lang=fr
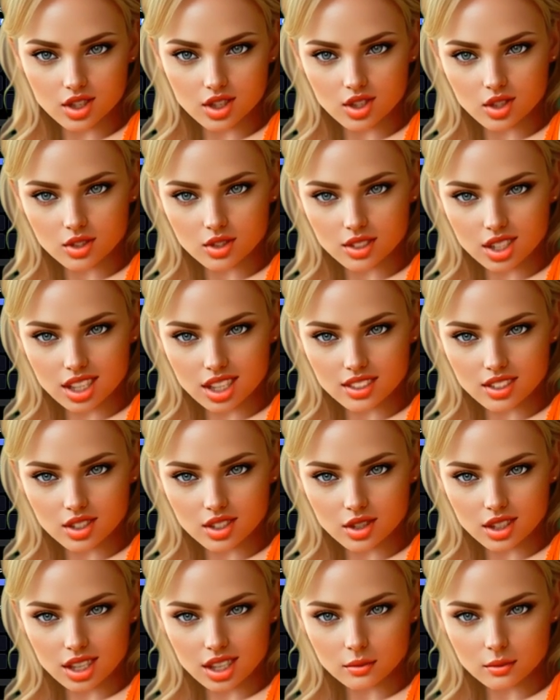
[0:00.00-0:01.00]
Je
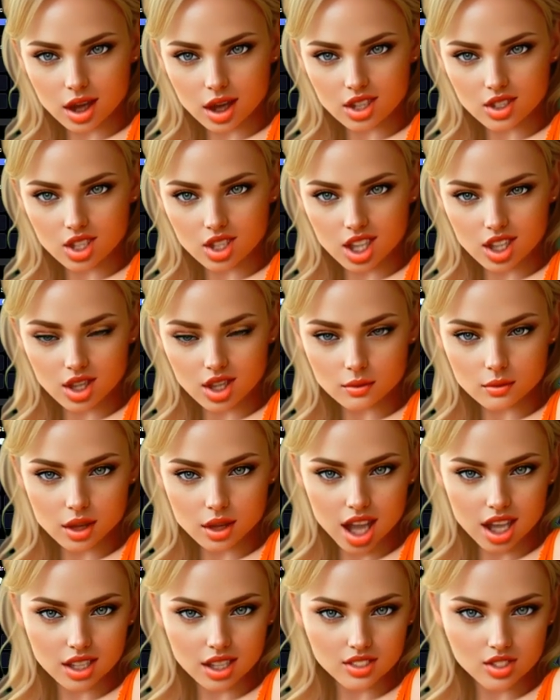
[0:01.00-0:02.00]
sélectionne l'image qui me
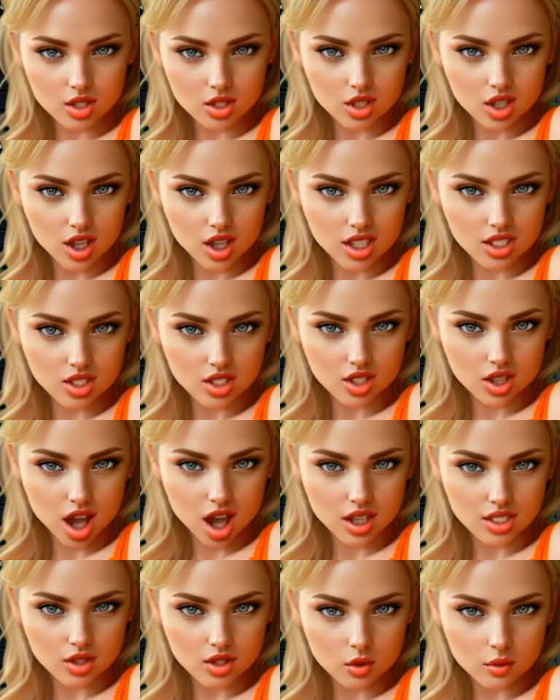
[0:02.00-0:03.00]
plaît et je clique
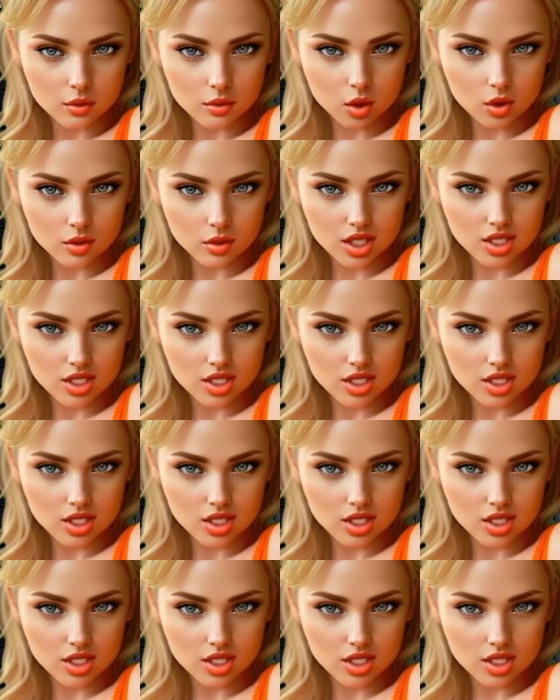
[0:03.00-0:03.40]
sur un zoom pour